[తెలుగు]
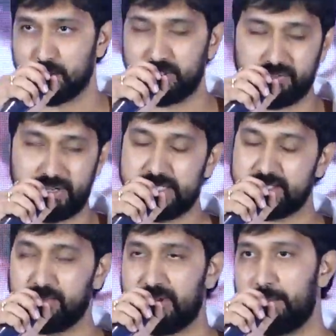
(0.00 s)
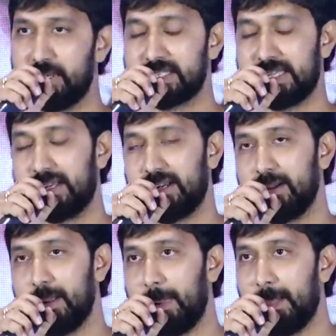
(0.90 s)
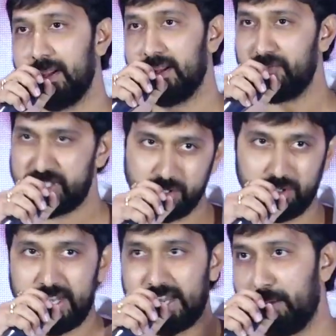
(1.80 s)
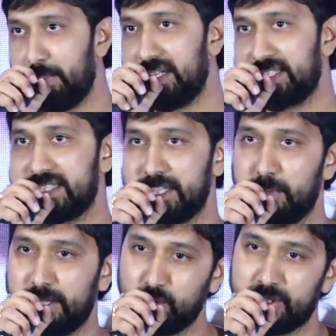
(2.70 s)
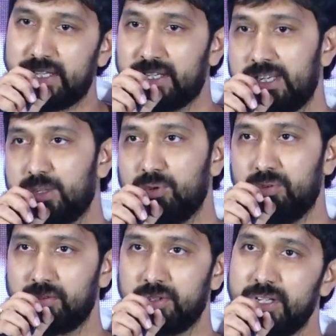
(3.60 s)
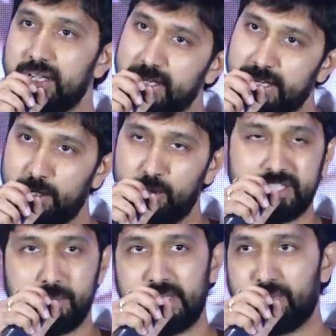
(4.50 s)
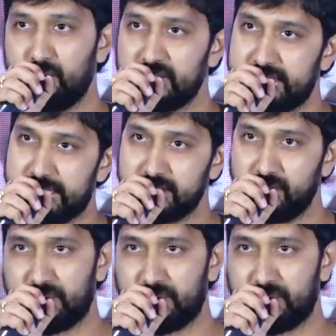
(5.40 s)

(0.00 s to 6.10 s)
సొంత ఫ్రెండ్స్ ఫ్యామిలీస్ దగ్గర విజువల్గా ఎలాబరేట్ చేసి సినిమా ఎందుకు తీయట్లేదు హీరోయిజం మీద ఫోకస్ చేస్తాం